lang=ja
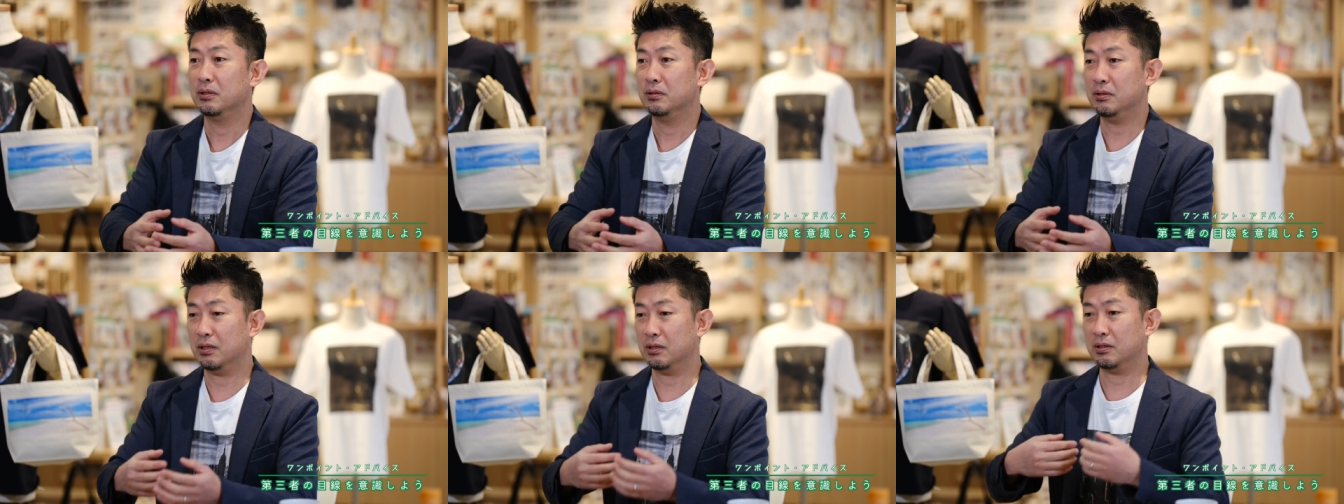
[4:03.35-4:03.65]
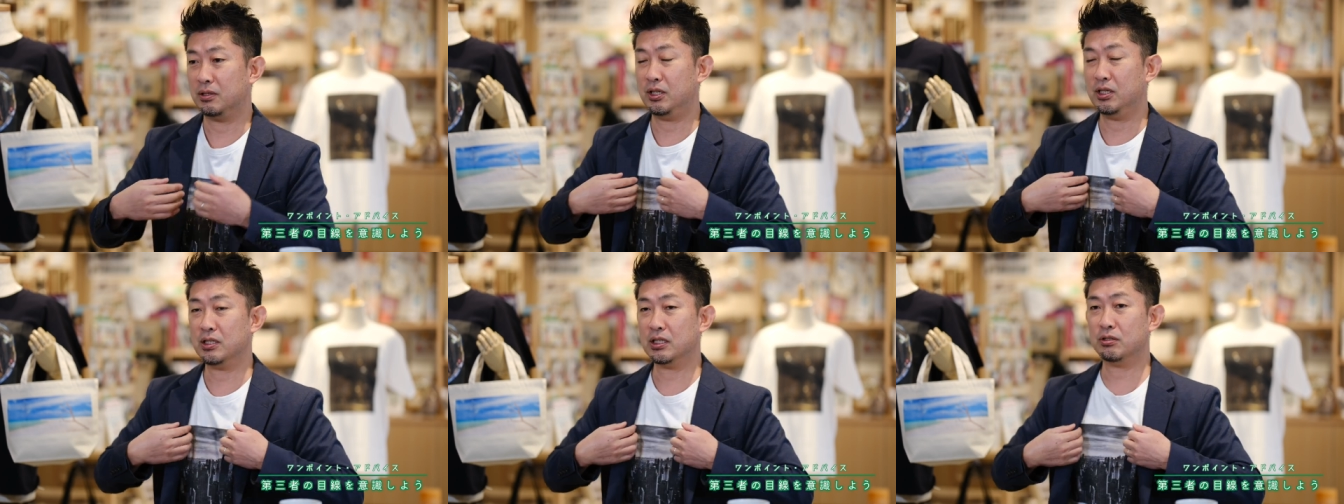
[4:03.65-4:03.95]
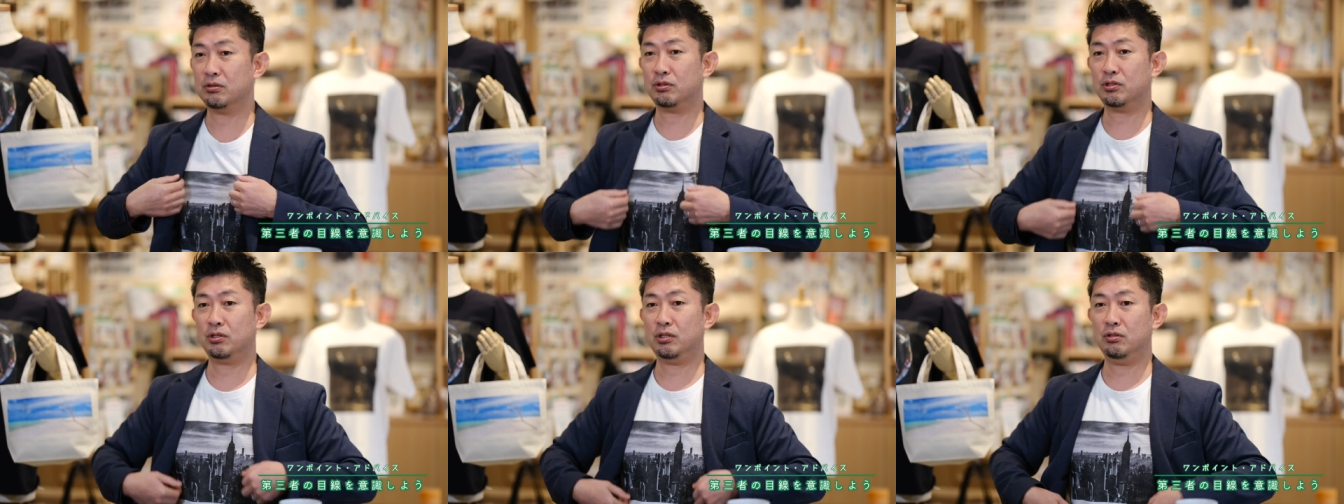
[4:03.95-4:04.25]
ね T
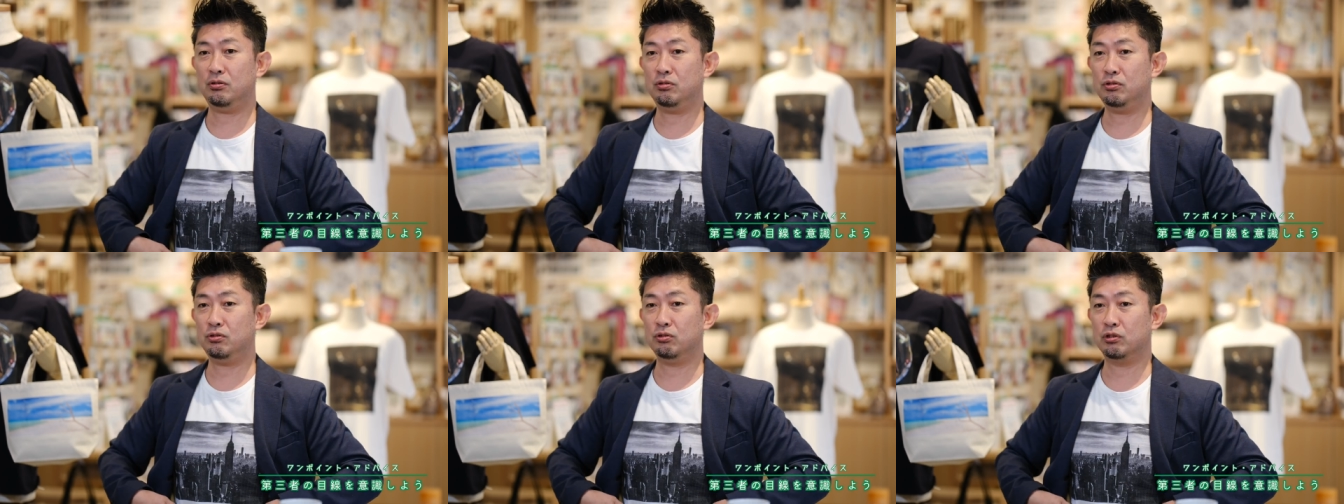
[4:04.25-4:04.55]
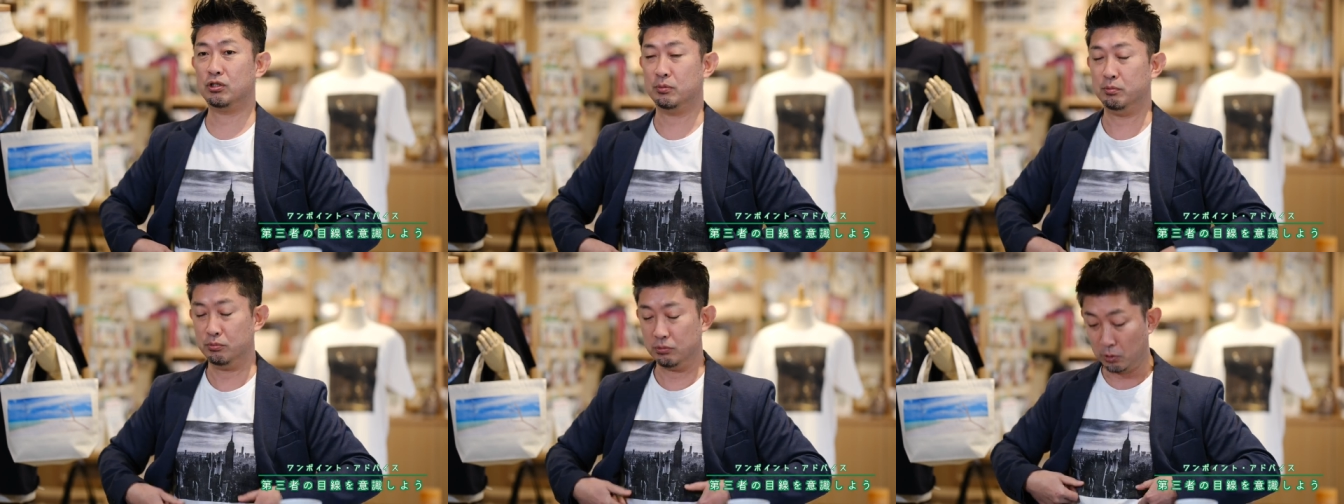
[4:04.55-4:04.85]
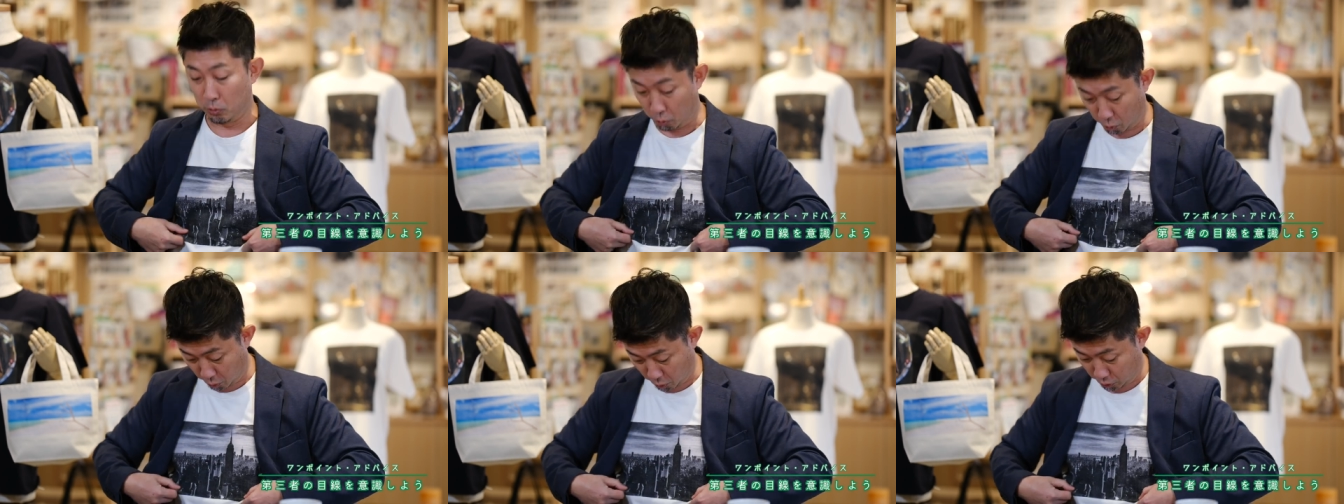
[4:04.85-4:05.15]
シャツ着てる以上自分
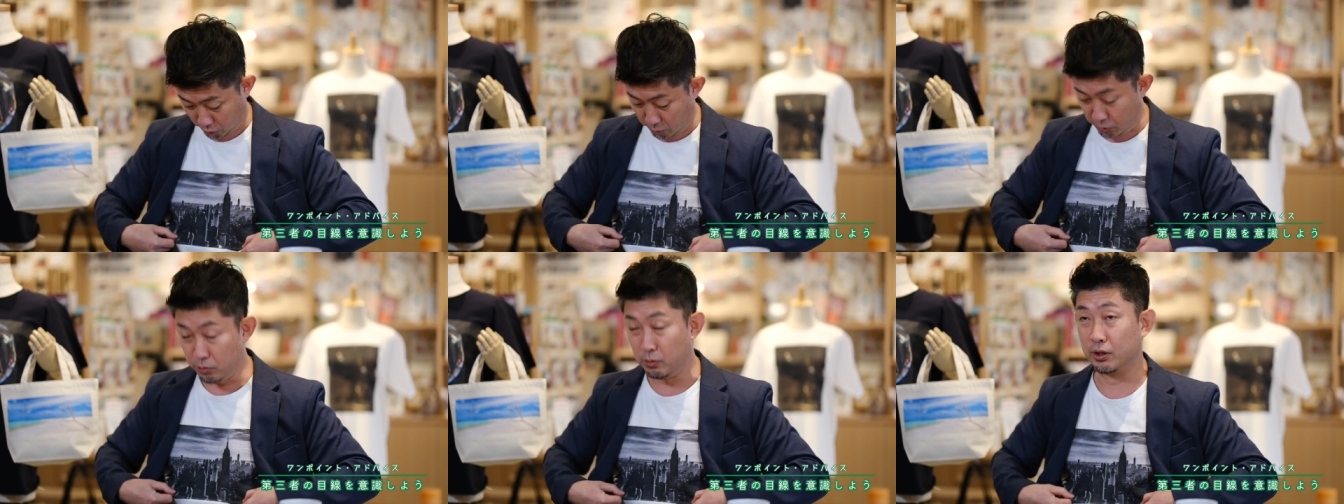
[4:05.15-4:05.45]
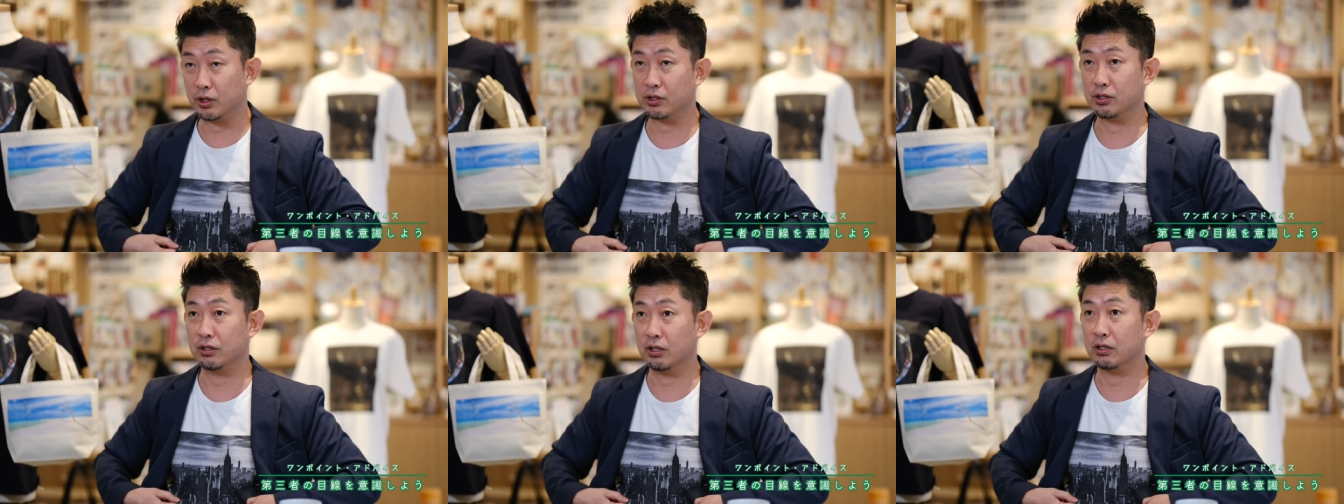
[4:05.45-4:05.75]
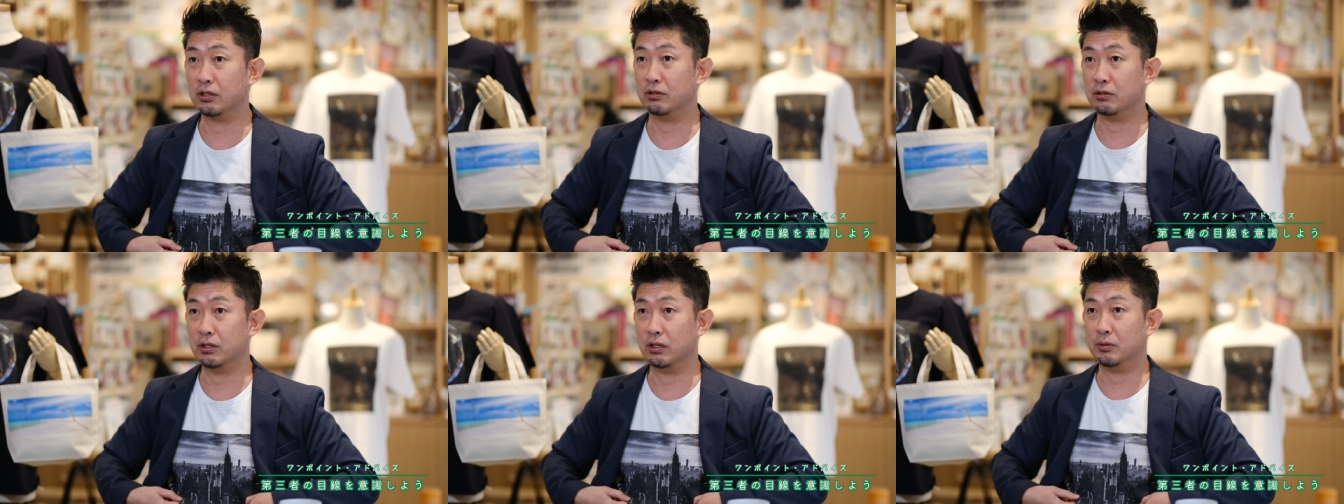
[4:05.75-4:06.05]
がこうやって見るわけじゃ
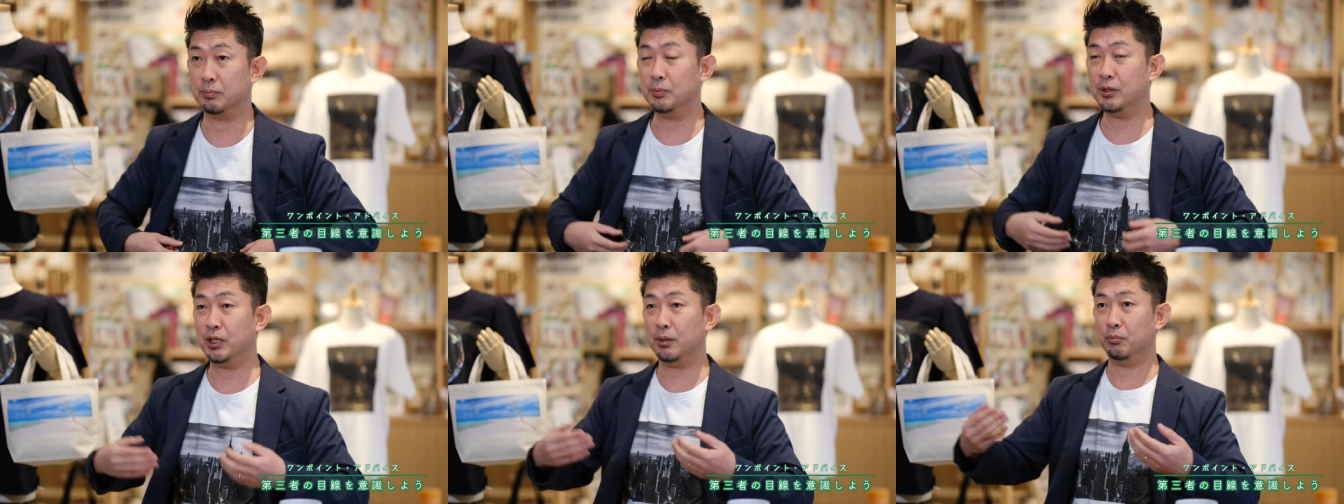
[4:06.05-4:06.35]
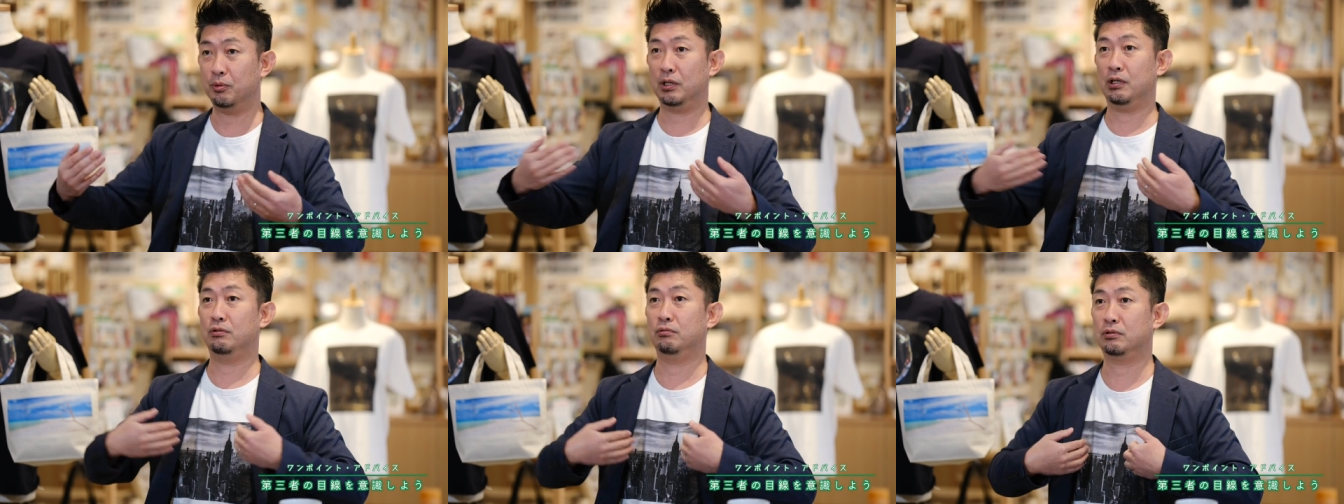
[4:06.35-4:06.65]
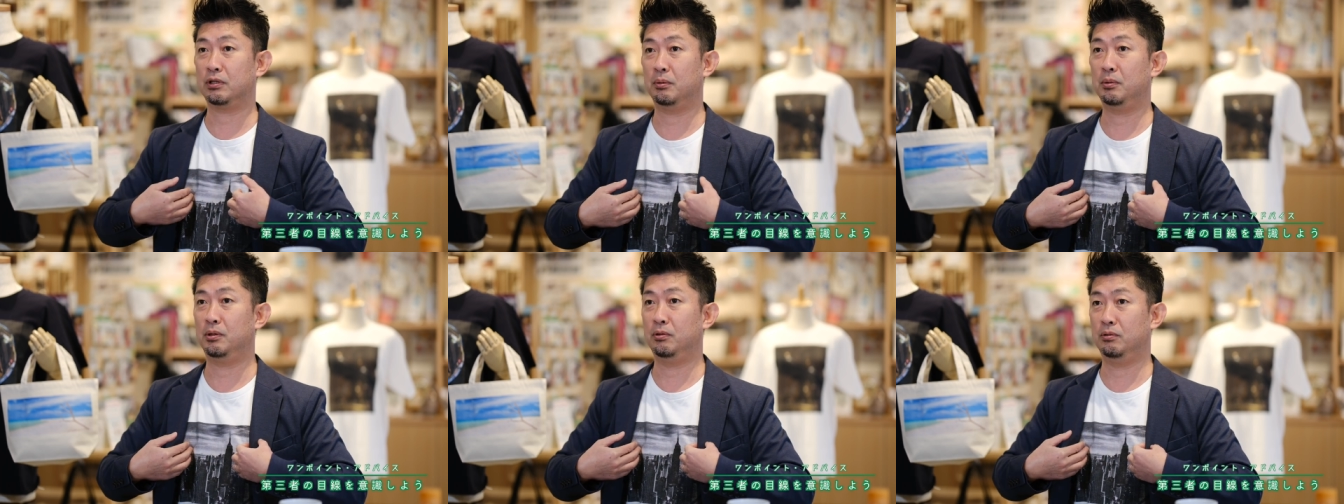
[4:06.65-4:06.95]
ないんで見てもらう
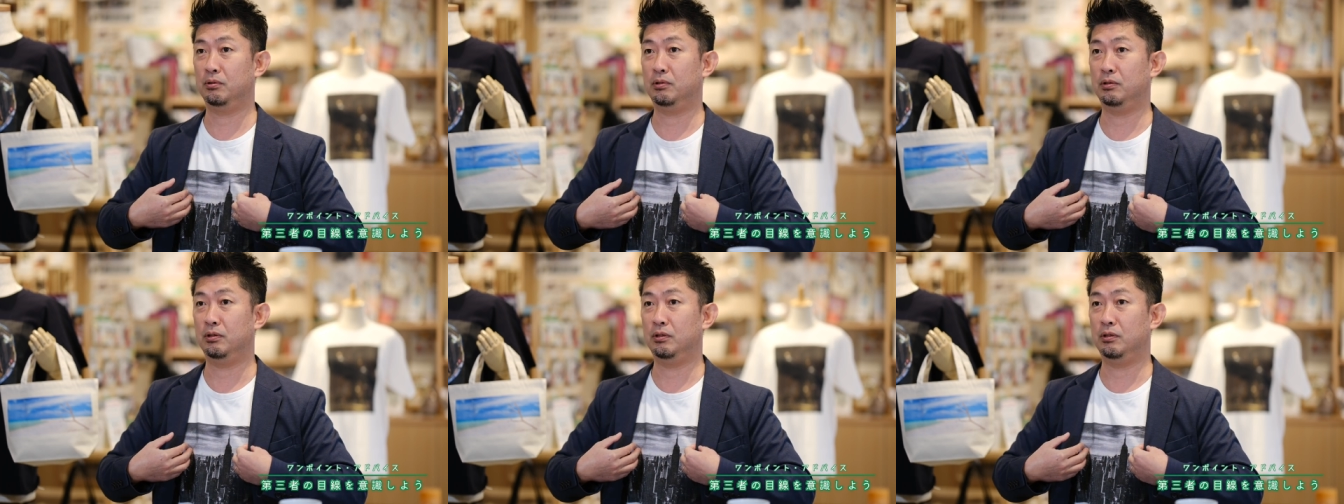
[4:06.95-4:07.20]
ための